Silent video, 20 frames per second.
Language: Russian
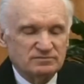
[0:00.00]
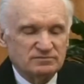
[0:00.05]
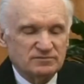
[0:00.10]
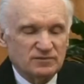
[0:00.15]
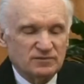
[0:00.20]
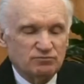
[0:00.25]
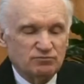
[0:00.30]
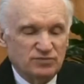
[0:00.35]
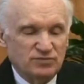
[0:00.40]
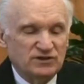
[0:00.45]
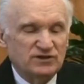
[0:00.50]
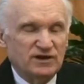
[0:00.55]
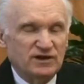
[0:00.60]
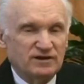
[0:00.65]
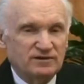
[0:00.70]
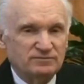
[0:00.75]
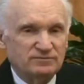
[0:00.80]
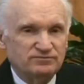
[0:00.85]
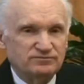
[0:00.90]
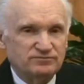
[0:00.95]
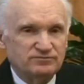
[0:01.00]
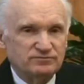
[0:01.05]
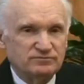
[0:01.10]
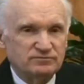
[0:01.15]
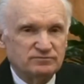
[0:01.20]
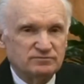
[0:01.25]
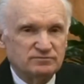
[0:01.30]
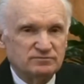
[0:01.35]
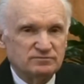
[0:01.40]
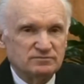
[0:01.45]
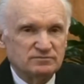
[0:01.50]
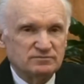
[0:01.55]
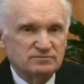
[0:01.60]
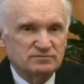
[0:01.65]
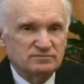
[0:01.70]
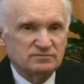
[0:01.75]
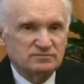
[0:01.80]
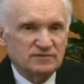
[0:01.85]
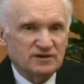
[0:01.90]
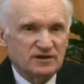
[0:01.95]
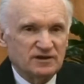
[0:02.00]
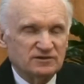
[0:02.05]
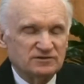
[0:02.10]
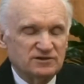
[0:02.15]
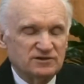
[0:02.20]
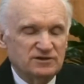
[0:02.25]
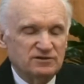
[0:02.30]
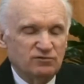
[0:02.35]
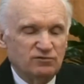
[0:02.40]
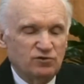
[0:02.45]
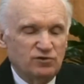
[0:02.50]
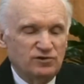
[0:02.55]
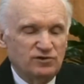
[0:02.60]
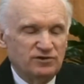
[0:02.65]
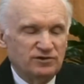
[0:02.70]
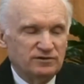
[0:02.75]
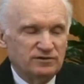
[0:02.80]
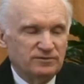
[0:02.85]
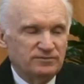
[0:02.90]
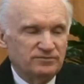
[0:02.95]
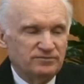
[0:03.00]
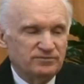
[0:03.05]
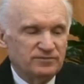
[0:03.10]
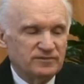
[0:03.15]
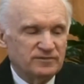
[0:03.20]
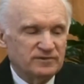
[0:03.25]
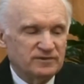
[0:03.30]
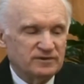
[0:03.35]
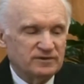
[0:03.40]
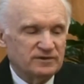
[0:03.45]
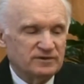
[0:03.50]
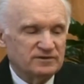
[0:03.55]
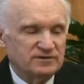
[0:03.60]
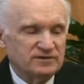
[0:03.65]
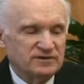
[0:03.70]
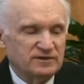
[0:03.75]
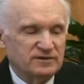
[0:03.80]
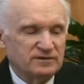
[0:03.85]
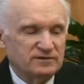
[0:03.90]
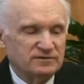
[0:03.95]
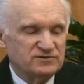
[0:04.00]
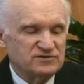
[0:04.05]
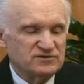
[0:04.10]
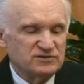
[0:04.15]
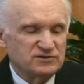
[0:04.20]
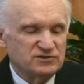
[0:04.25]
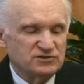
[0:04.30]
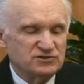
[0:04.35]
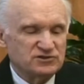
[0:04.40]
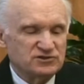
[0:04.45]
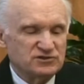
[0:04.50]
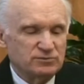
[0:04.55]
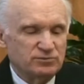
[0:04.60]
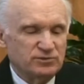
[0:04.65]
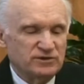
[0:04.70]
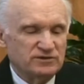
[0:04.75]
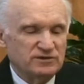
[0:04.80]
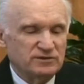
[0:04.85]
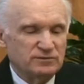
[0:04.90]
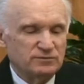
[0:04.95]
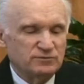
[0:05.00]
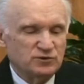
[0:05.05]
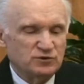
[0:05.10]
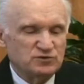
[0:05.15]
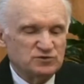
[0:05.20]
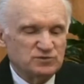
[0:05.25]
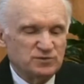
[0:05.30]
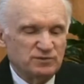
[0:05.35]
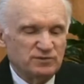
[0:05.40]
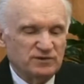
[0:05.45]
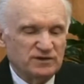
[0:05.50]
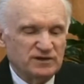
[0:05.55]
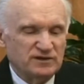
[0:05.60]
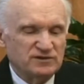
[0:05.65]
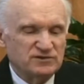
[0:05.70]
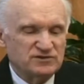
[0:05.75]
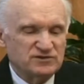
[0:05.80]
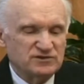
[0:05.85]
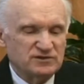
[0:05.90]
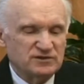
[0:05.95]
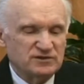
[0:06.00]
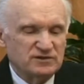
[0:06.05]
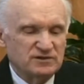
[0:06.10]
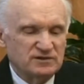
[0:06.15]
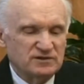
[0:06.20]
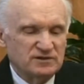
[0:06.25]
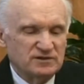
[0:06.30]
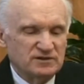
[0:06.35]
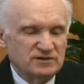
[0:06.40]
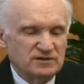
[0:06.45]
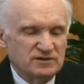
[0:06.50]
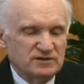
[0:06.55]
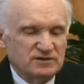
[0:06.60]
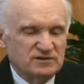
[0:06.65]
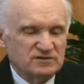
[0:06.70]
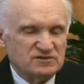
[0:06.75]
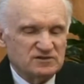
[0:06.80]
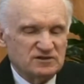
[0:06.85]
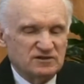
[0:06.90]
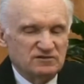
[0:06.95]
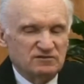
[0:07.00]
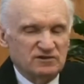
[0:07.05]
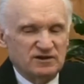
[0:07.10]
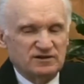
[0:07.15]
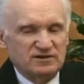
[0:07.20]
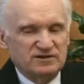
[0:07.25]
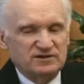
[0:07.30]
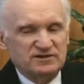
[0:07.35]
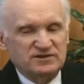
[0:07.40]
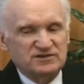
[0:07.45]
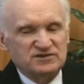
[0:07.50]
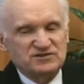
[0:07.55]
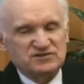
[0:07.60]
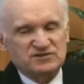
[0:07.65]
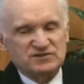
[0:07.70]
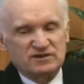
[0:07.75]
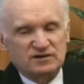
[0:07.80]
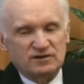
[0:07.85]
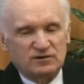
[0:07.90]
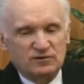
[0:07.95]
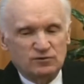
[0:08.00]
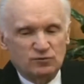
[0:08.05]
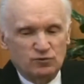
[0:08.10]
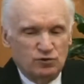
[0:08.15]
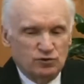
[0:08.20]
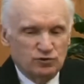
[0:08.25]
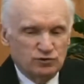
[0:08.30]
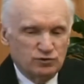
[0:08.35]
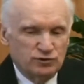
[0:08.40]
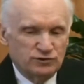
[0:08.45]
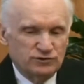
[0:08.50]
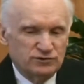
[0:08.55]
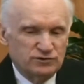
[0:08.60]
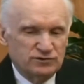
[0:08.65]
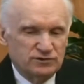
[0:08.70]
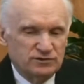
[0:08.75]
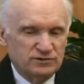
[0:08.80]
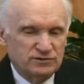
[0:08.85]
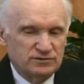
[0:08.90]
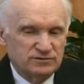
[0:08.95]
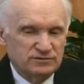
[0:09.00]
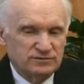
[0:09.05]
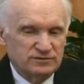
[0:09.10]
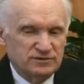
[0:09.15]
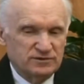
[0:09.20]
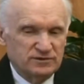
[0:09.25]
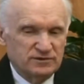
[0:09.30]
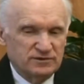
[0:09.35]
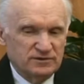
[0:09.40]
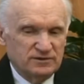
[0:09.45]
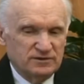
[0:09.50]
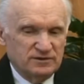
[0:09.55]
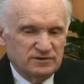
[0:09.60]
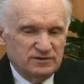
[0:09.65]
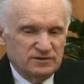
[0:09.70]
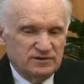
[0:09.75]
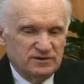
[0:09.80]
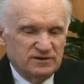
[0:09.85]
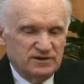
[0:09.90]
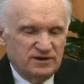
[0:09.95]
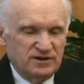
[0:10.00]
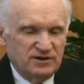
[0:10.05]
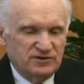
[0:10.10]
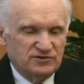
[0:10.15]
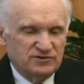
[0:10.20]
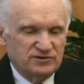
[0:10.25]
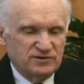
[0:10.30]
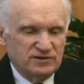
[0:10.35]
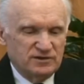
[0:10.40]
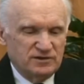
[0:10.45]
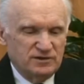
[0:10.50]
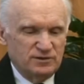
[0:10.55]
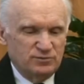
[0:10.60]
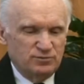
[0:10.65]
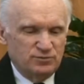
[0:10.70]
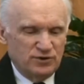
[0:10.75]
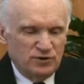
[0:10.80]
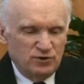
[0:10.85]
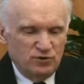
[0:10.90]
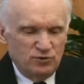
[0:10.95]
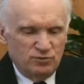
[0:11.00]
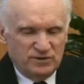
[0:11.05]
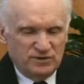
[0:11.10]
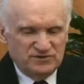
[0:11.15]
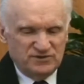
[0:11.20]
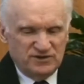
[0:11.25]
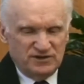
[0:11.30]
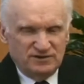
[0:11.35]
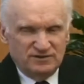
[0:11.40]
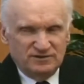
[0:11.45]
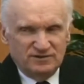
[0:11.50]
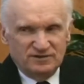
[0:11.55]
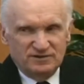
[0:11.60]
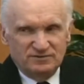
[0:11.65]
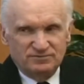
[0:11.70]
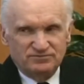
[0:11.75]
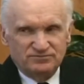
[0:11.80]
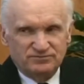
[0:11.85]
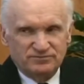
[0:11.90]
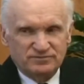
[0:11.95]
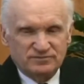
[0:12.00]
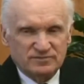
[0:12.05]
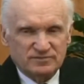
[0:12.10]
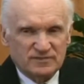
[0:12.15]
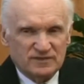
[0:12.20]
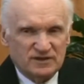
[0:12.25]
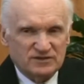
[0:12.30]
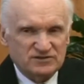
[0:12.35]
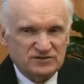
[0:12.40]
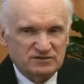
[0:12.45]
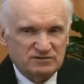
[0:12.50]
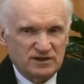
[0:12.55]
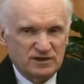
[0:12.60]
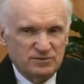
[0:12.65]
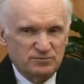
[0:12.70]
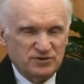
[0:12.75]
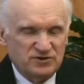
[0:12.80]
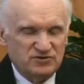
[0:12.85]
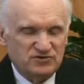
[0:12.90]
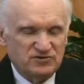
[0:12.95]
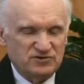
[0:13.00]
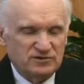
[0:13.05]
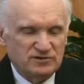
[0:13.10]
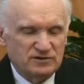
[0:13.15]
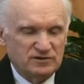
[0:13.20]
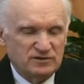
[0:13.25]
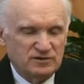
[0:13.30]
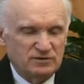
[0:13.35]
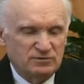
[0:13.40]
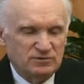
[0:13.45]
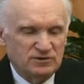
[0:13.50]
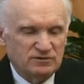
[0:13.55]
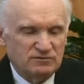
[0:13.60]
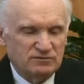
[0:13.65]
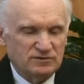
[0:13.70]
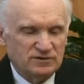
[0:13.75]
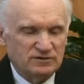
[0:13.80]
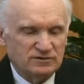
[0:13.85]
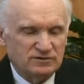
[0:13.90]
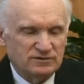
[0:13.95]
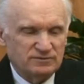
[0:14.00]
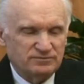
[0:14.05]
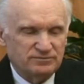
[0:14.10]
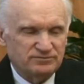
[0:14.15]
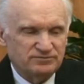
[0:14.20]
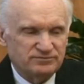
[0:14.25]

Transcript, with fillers: Беда. Как-то невольно, когда слышишь об этом, то вспоминаются слова Христа «О род грешный и прелюбодейный». Основная причина именно в этом.